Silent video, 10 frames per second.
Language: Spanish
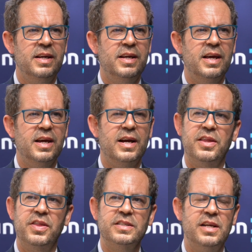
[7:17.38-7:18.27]
que
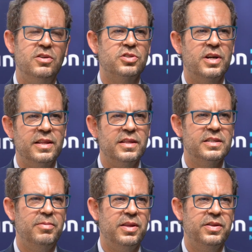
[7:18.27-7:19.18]
gracias a los
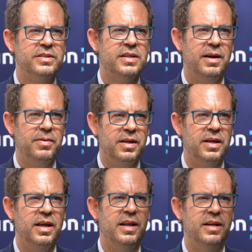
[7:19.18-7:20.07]
grandes avances que hay
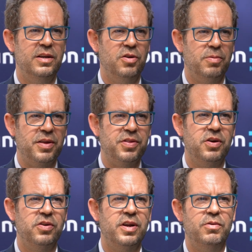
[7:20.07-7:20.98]
en
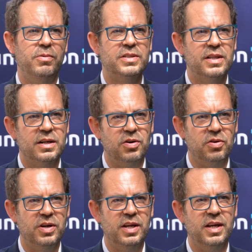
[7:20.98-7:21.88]
innovación, en nuevas
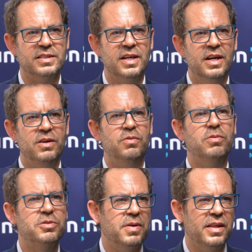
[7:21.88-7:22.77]
tecnologías,
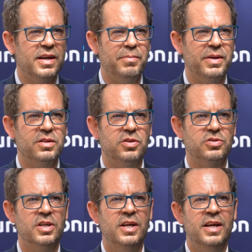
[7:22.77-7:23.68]
nuevos
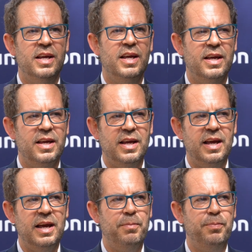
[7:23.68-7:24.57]
medicamentos,
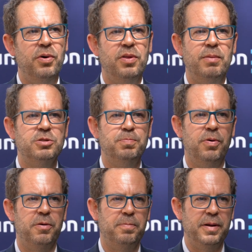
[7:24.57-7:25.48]
eh, podemos
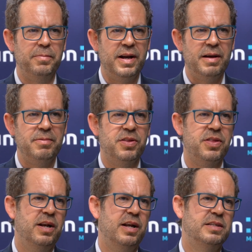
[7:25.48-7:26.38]
por primera vez
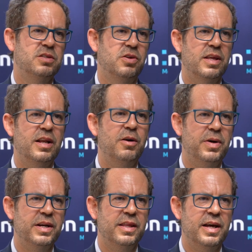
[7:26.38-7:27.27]
en la historia de la
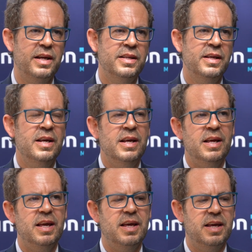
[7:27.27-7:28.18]
humanidad
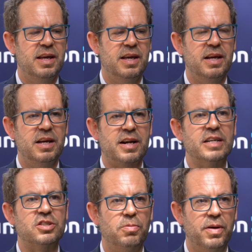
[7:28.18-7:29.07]
eh,
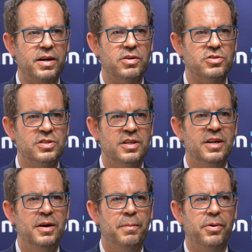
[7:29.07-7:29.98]
resolverlos.
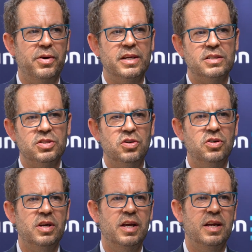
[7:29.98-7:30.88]
Por
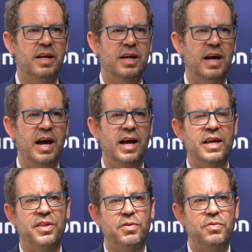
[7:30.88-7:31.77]
eso hay
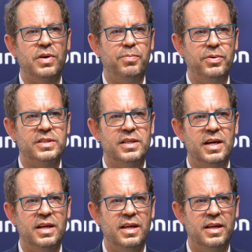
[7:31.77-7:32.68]
que hacer una
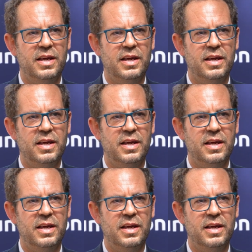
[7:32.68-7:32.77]
apuesta